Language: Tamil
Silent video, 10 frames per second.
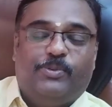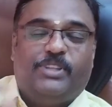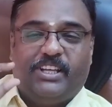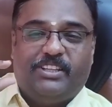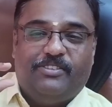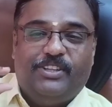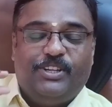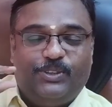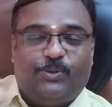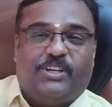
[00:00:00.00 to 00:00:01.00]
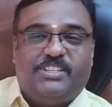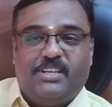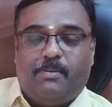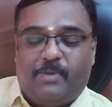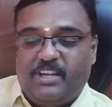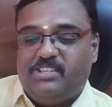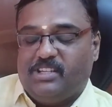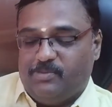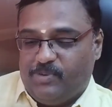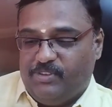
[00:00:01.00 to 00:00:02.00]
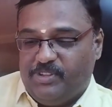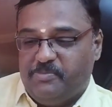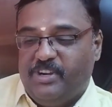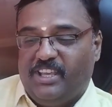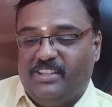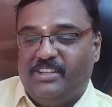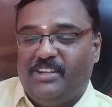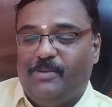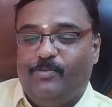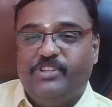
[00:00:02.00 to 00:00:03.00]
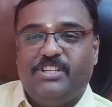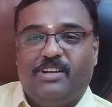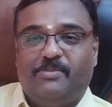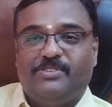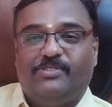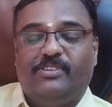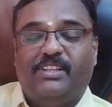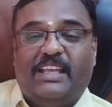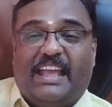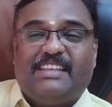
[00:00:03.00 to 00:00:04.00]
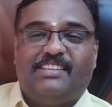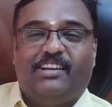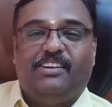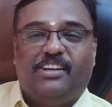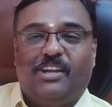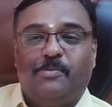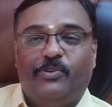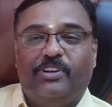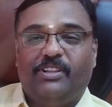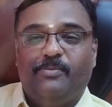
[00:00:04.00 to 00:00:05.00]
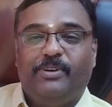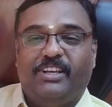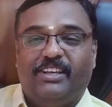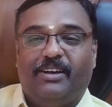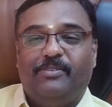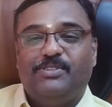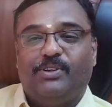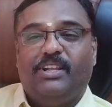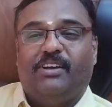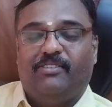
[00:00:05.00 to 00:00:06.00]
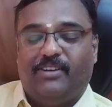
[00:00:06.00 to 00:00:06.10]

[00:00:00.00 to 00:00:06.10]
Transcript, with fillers: பெரிய புத்தகத்தை வந்து தொடர்ச்சியாக படித்து அந்த பொண்ணு வந்து முடிக்குது முடிச்சதுக்கப்புறம் சொல்லுது எக்ஸலண்ட்டான புக்கு இந்த புக்கு அப்படின்னு சொல்லி